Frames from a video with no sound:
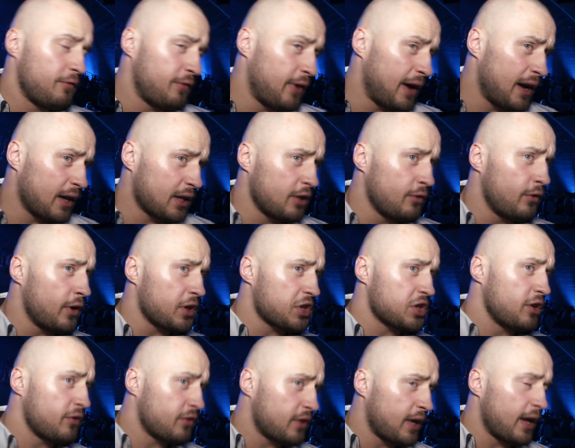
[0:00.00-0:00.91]
walki
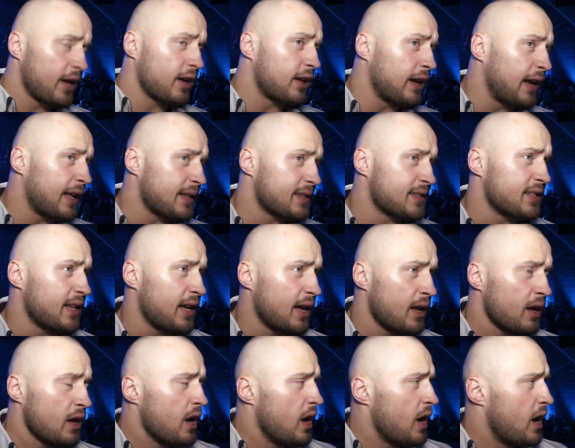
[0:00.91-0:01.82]
właśnie w tej
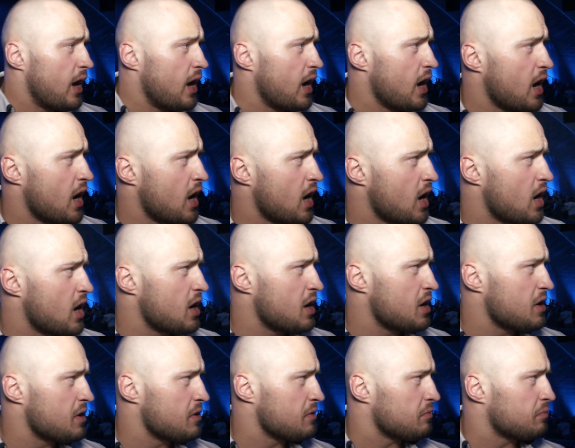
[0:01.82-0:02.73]
klatce.
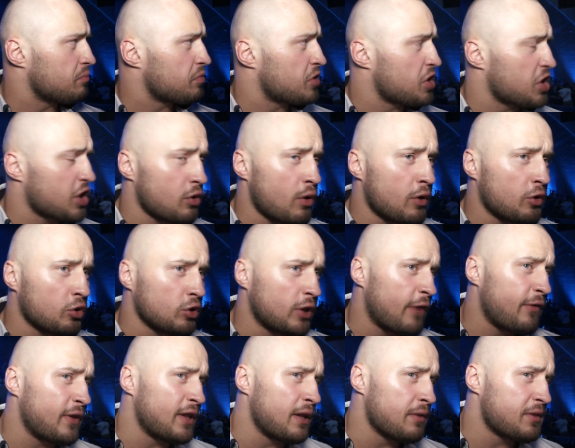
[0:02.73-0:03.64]
E, przyszedłem
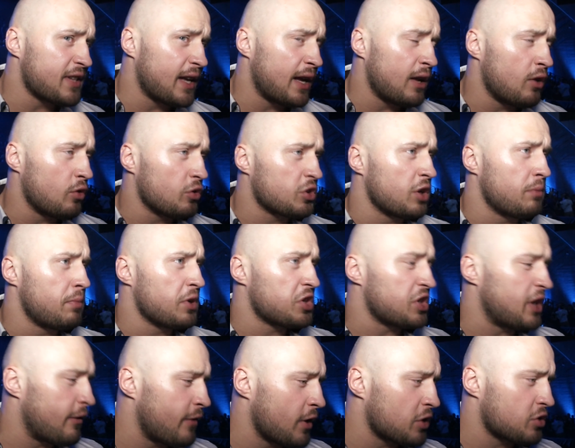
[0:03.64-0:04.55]
tutaj w jednym celu, żeby
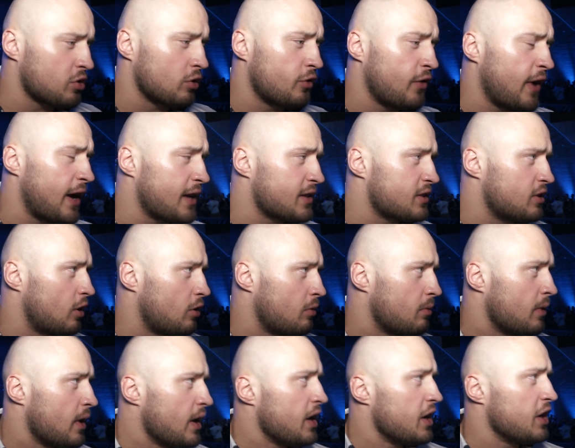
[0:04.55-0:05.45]
być największą
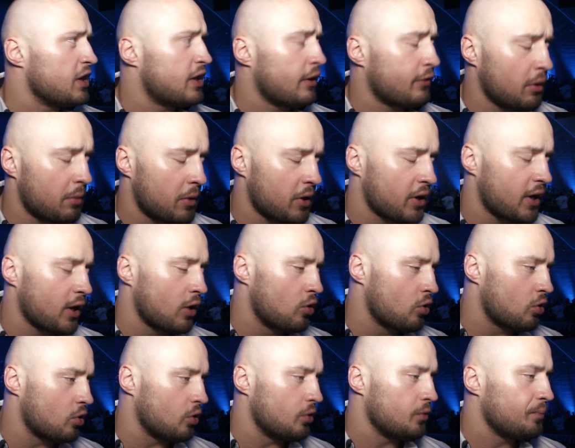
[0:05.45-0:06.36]
gwiazdą, idę w dobrym
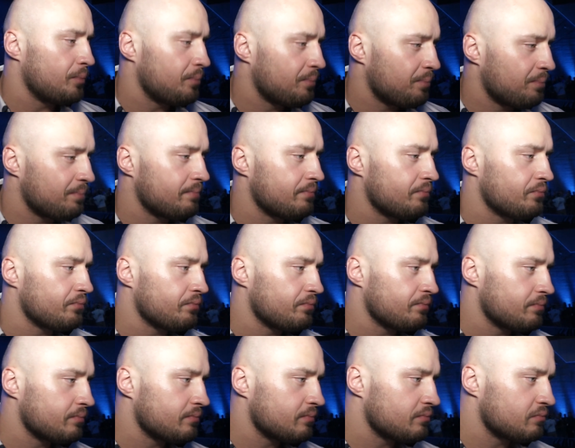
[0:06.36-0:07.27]
kierunku.
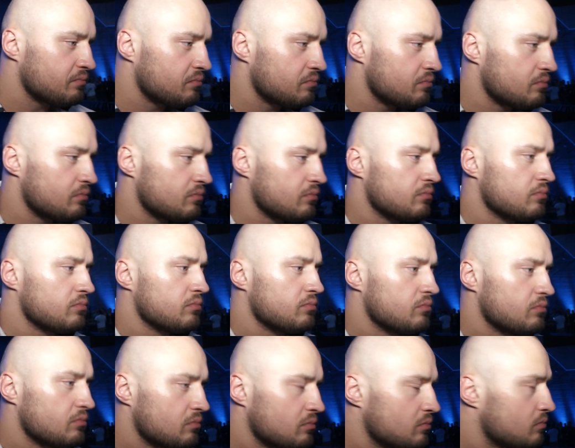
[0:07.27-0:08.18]
E, powiedz
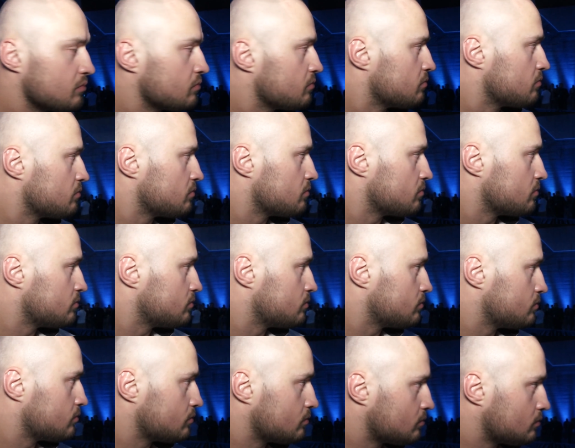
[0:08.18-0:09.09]
mi, czy
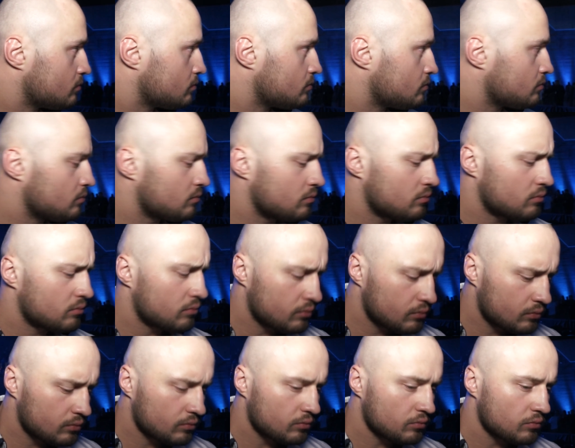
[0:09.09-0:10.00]
teraz e, po
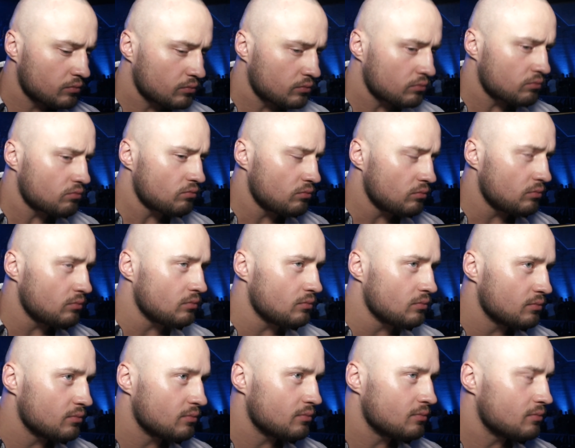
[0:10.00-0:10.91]
tym, jak wygrałeś
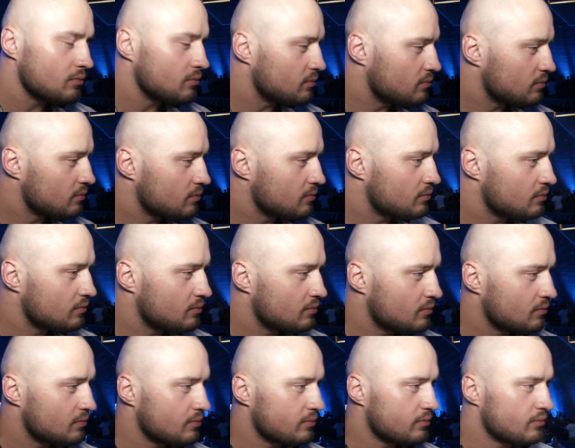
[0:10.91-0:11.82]
walkę z Mamedem,
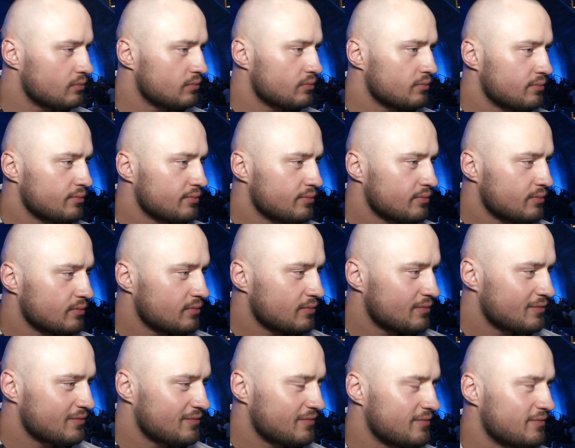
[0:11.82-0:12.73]
odczuwasz taki wzrost
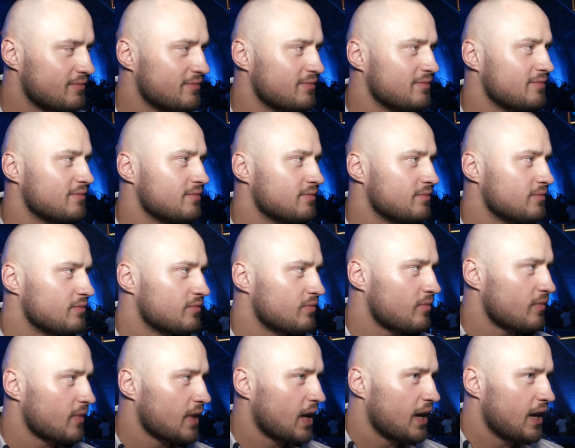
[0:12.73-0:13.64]
popularności?
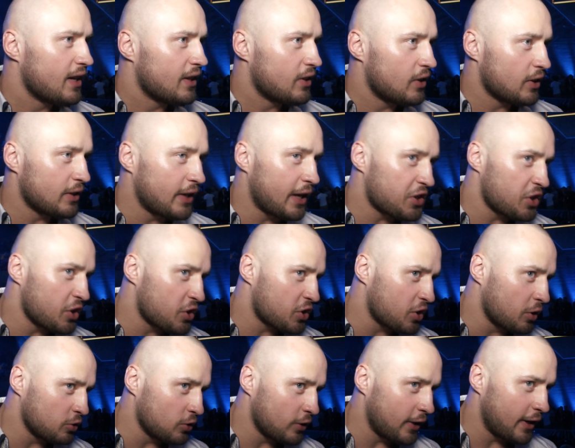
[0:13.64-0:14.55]
No tak,
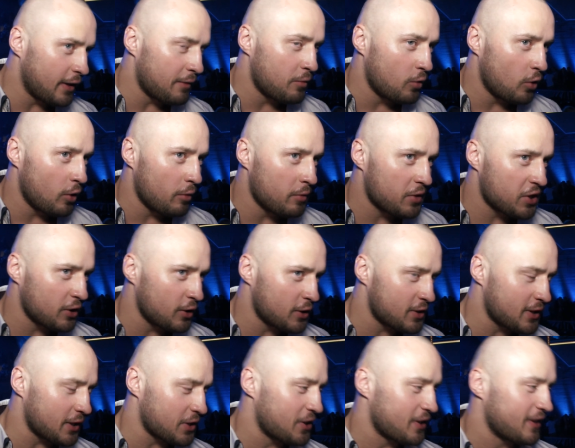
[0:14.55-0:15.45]
ciężko tutaj było mi się
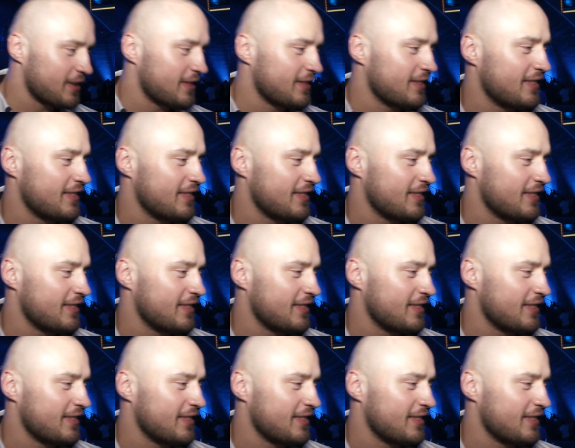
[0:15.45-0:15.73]
dostać.